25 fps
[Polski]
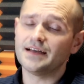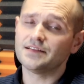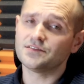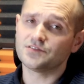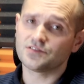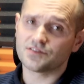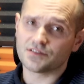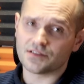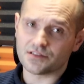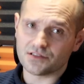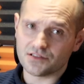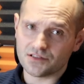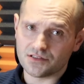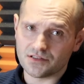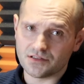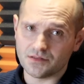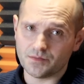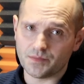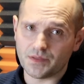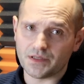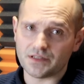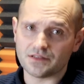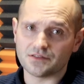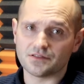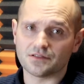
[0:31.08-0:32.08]

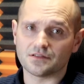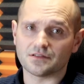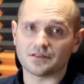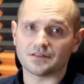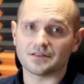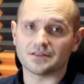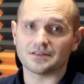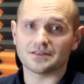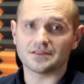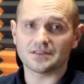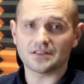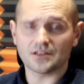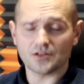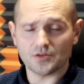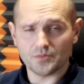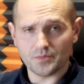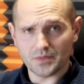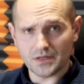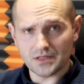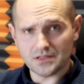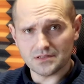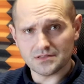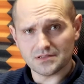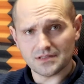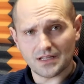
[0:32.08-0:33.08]

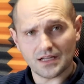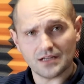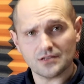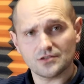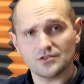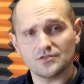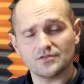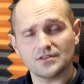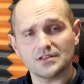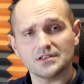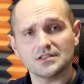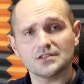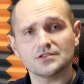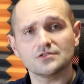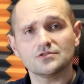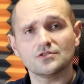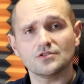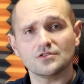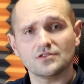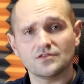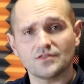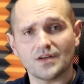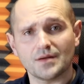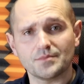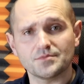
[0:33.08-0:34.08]
N4505 taktowanych
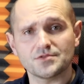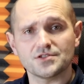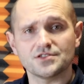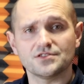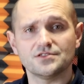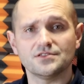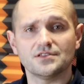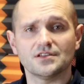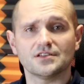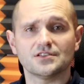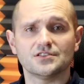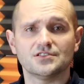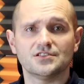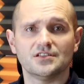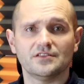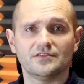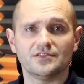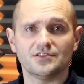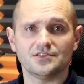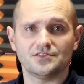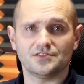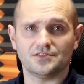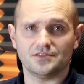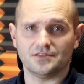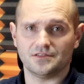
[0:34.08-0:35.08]
do
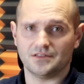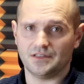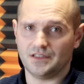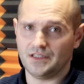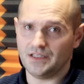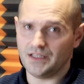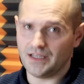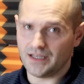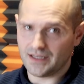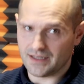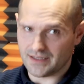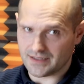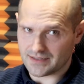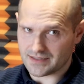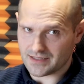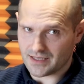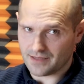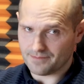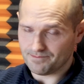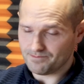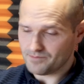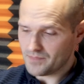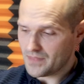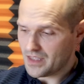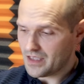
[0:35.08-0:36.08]
2,9
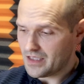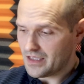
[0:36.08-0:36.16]
GHz.